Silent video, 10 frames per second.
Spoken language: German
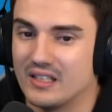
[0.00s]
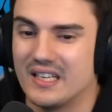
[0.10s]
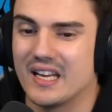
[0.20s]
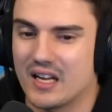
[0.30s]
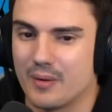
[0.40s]

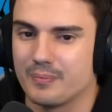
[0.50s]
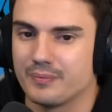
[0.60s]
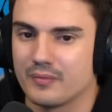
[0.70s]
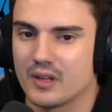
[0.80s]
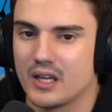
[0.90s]
Die geht ab.
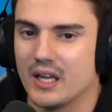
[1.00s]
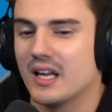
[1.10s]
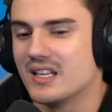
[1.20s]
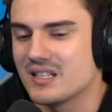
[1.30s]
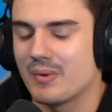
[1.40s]

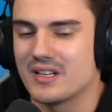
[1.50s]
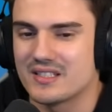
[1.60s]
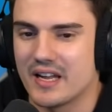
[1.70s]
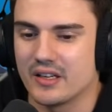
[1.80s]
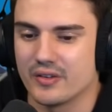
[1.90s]
Ist aber nicht
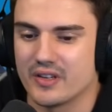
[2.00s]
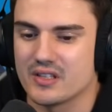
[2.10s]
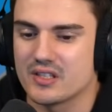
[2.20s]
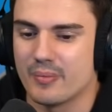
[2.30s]
selten gewesen, das